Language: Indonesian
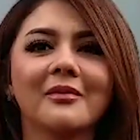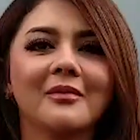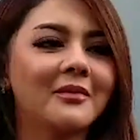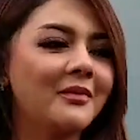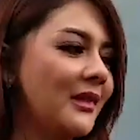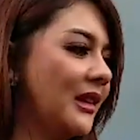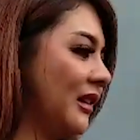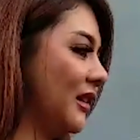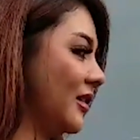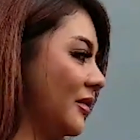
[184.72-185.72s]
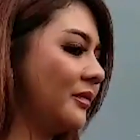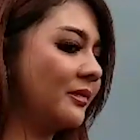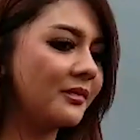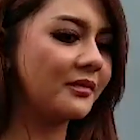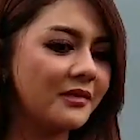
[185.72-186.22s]
okay. neng sidang kapan lagi
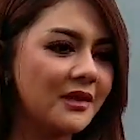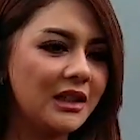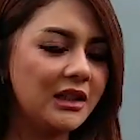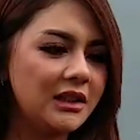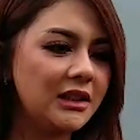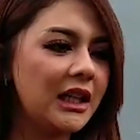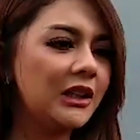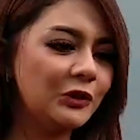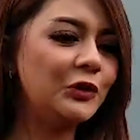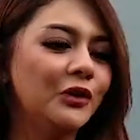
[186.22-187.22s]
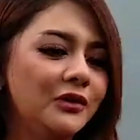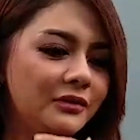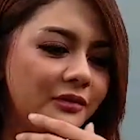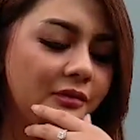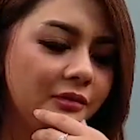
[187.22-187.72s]
nih tanggal 7
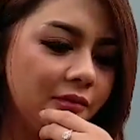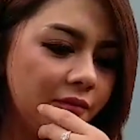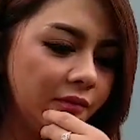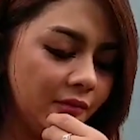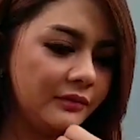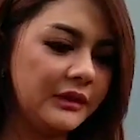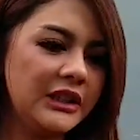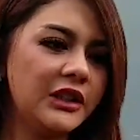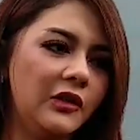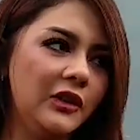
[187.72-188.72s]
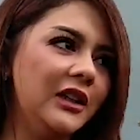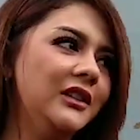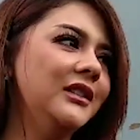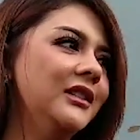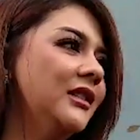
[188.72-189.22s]
7 datang insya Allah
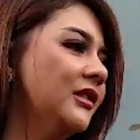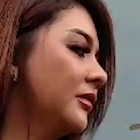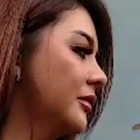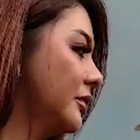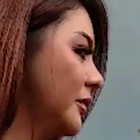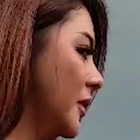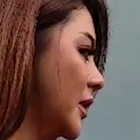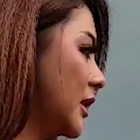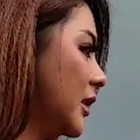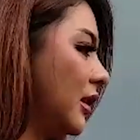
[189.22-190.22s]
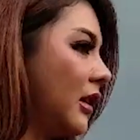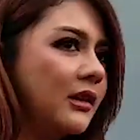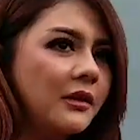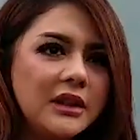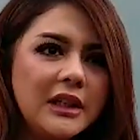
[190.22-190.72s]
agendanya apa kan
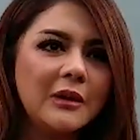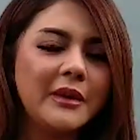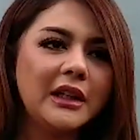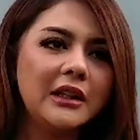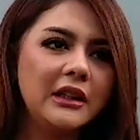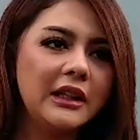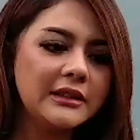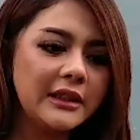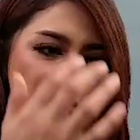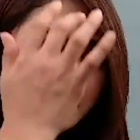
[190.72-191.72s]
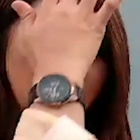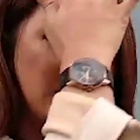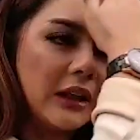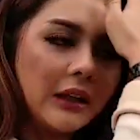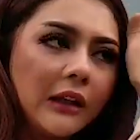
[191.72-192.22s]
sidang Masih... mereka di reschedule kan
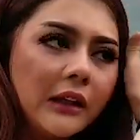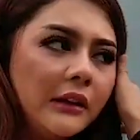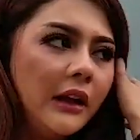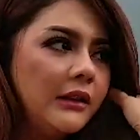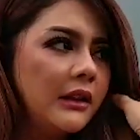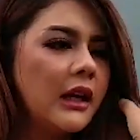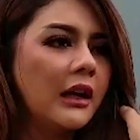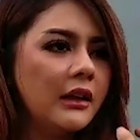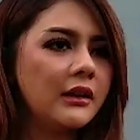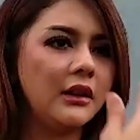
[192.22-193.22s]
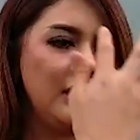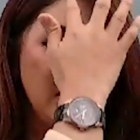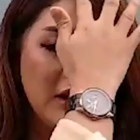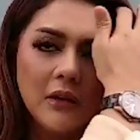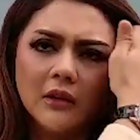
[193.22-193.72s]
ah. karena dianya sakit jadi
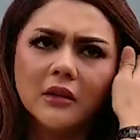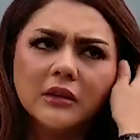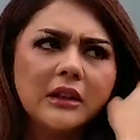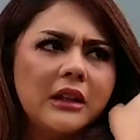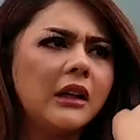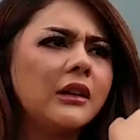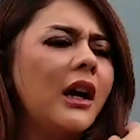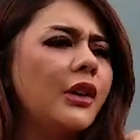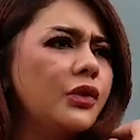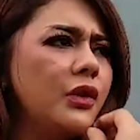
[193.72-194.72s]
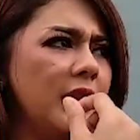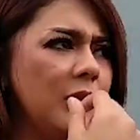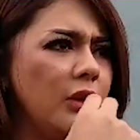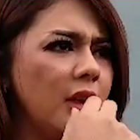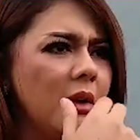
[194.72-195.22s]
sidang tanggal 7 ini
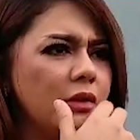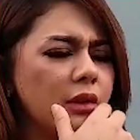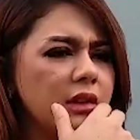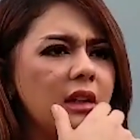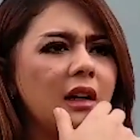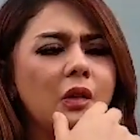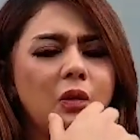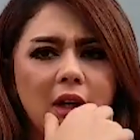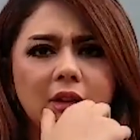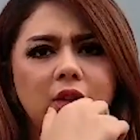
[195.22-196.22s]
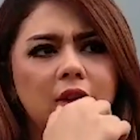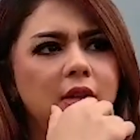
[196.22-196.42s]
mungkin masuknya sidang kedua atau